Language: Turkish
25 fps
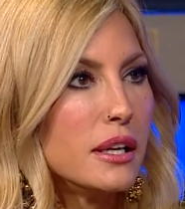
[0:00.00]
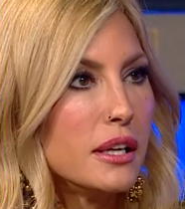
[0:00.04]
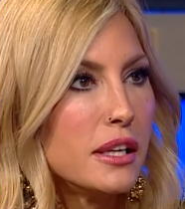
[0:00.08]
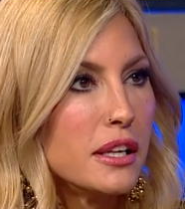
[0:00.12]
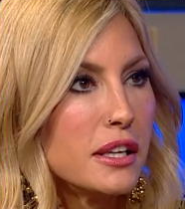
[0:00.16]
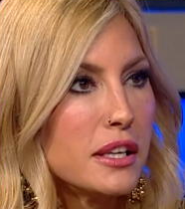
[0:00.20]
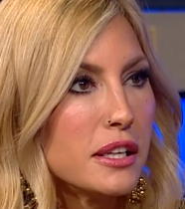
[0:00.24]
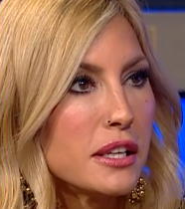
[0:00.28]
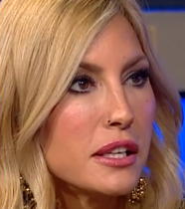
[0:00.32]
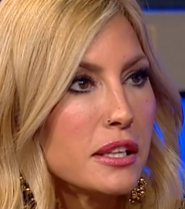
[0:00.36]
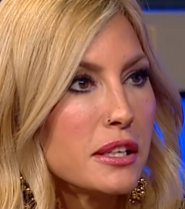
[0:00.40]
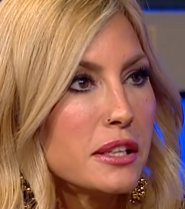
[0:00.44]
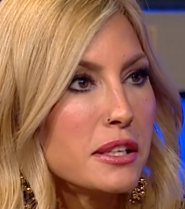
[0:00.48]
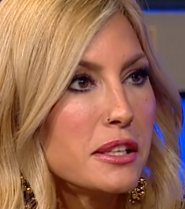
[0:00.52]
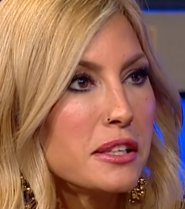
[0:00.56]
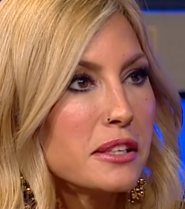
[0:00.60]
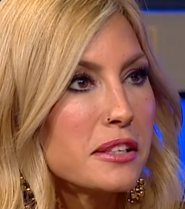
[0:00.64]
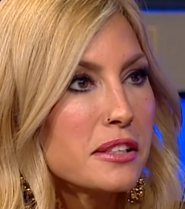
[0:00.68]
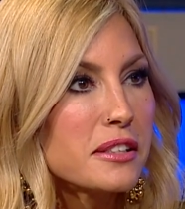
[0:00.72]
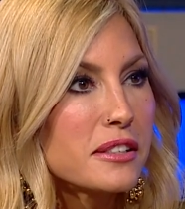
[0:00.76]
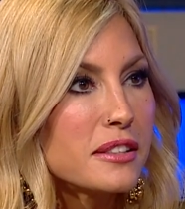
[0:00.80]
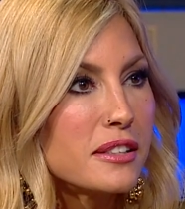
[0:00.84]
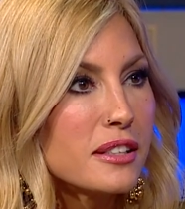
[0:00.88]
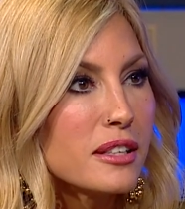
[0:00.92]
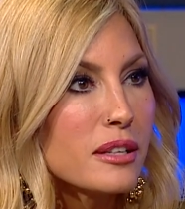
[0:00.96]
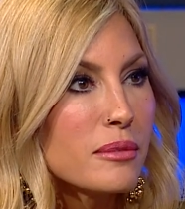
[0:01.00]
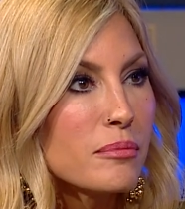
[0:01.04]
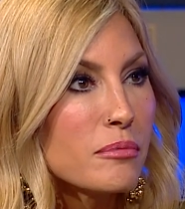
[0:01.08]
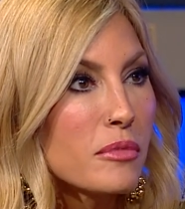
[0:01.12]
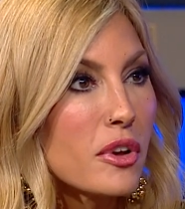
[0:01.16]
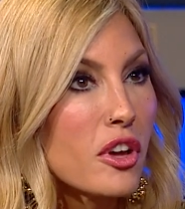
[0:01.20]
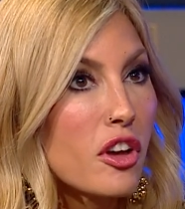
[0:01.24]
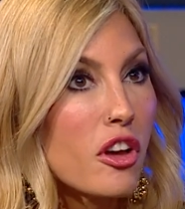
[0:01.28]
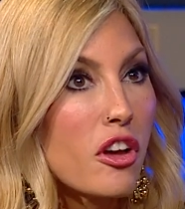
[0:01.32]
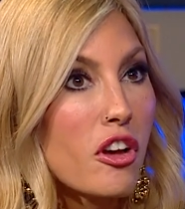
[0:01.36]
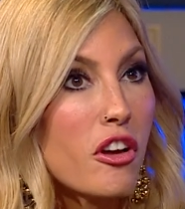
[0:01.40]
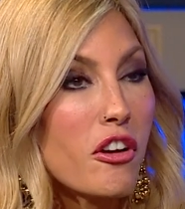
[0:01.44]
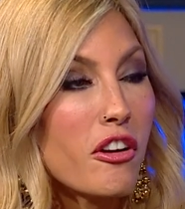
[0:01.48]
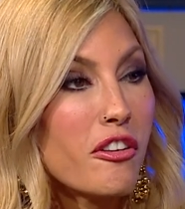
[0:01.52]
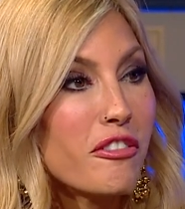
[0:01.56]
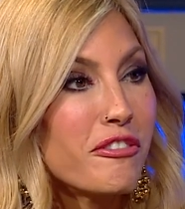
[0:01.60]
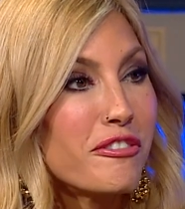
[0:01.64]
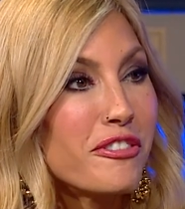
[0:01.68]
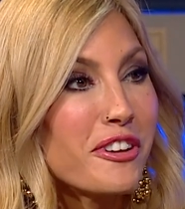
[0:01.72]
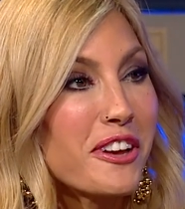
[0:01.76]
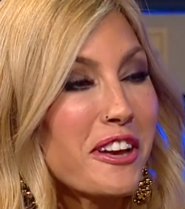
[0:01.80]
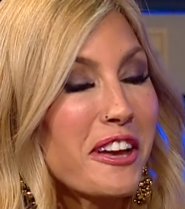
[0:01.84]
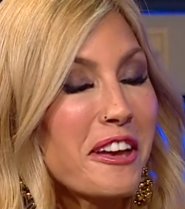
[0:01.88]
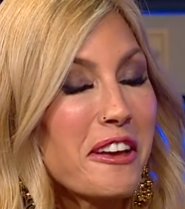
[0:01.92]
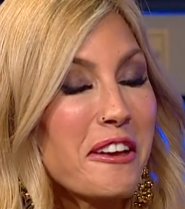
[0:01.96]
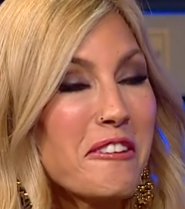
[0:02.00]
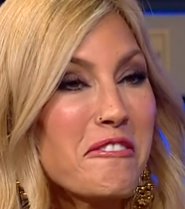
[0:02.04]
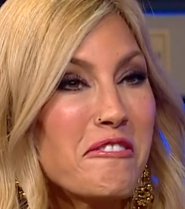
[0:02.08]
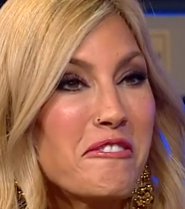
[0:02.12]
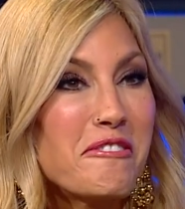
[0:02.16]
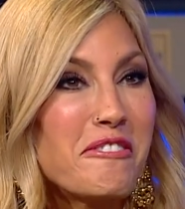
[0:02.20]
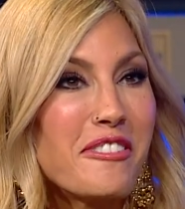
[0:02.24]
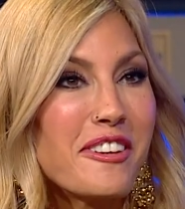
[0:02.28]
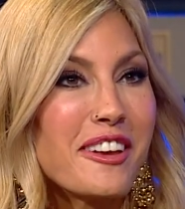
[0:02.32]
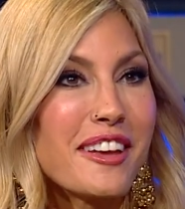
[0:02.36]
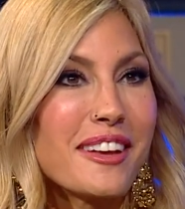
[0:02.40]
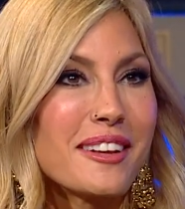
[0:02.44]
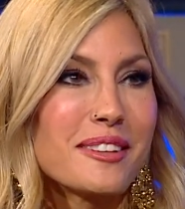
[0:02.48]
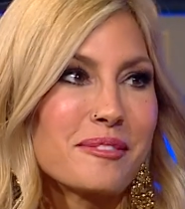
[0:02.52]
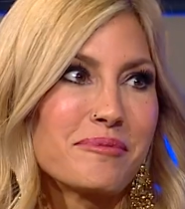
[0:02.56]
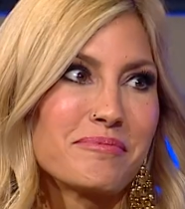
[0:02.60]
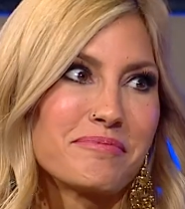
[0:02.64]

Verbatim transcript: püsküvi düşündüysem direkt. ve, ve